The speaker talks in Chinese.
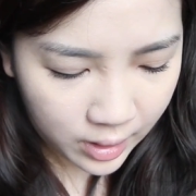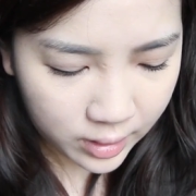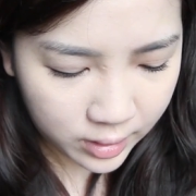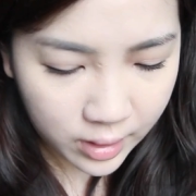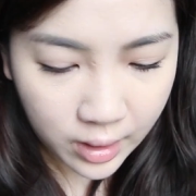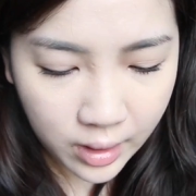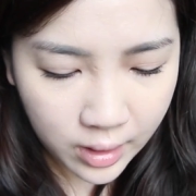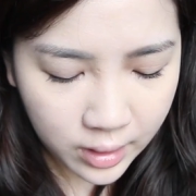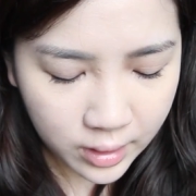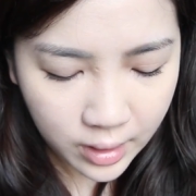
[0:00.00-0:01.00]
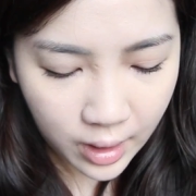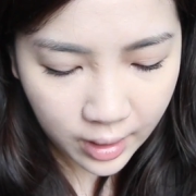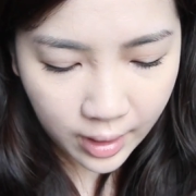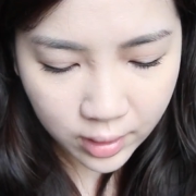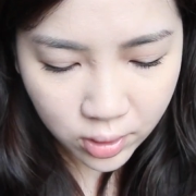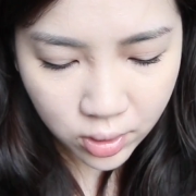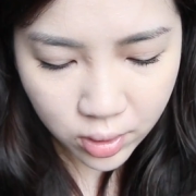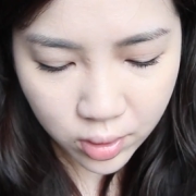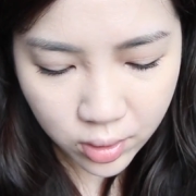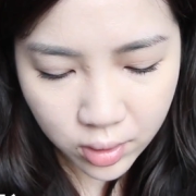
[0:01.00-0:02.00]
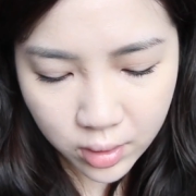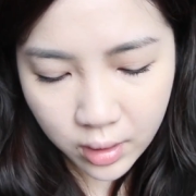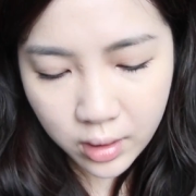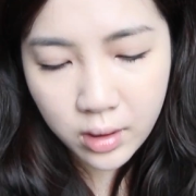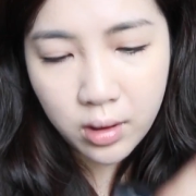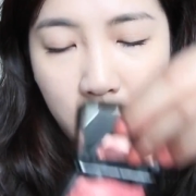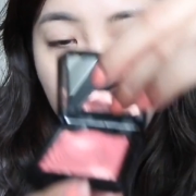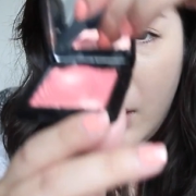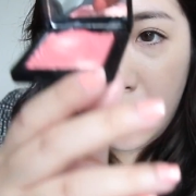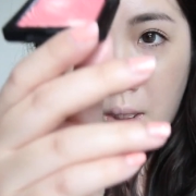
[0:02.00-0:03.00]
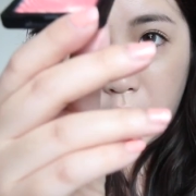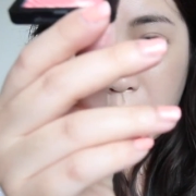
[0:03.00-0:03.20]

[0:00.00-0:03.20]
好，再来是这个。 掉